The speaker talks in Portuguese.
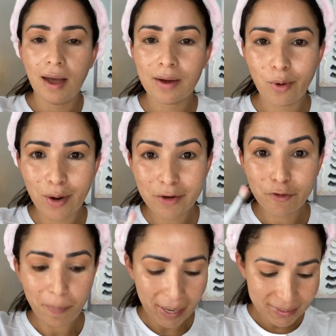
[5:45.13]
Agora eu
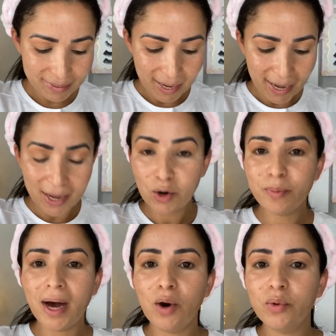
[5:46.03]
vou passar o um
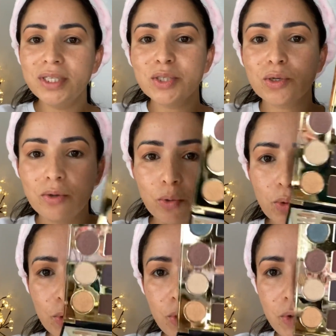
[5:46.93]
marrom
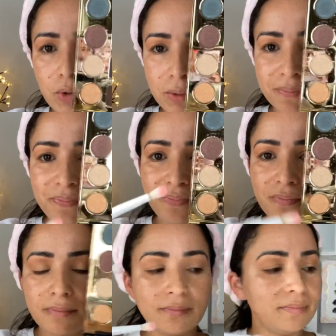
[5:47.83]
escuro
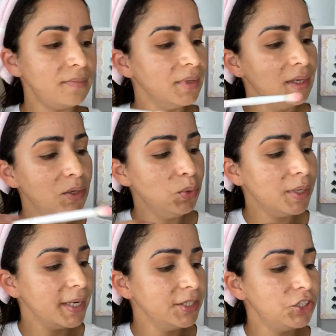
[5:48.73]
no
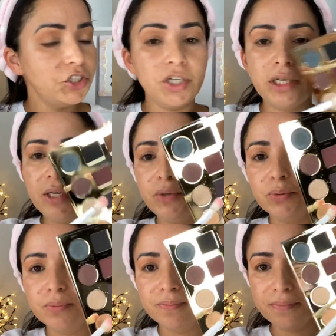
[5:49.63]

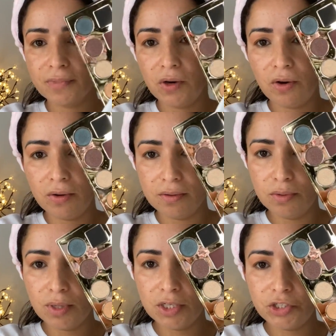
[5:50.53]
cantinho, ó,
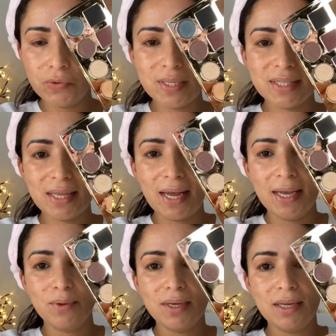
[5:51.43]
no cantinho
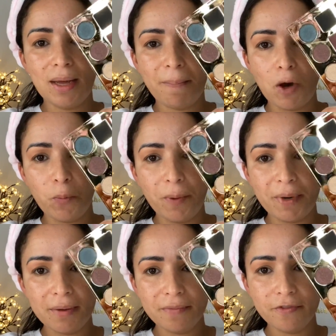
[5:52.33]
externo aqui da
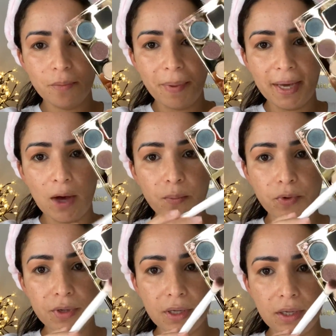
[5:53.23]
pálpebra. Vou pegar um
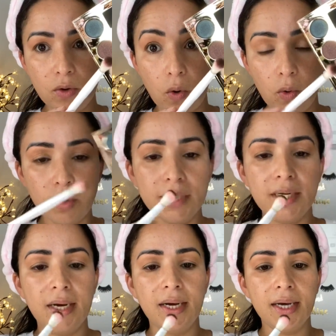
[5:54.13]
pouquinho,
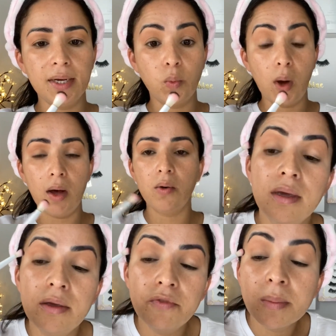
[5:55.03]
olha, uau!
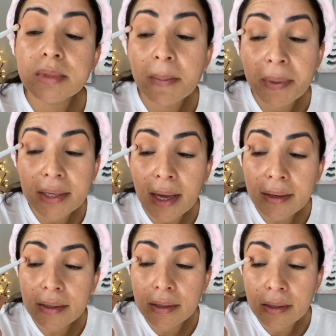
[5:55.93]
E vamos aplicar
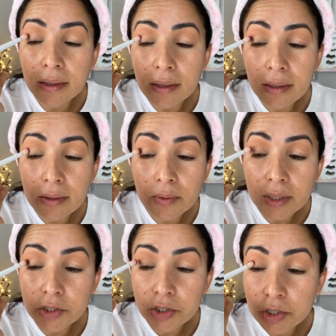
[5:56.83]
aqui no
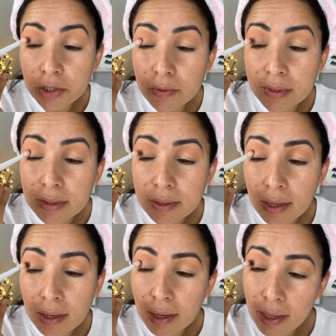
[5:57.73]
cantinho
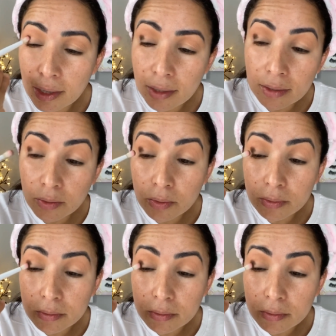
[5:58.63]
externo.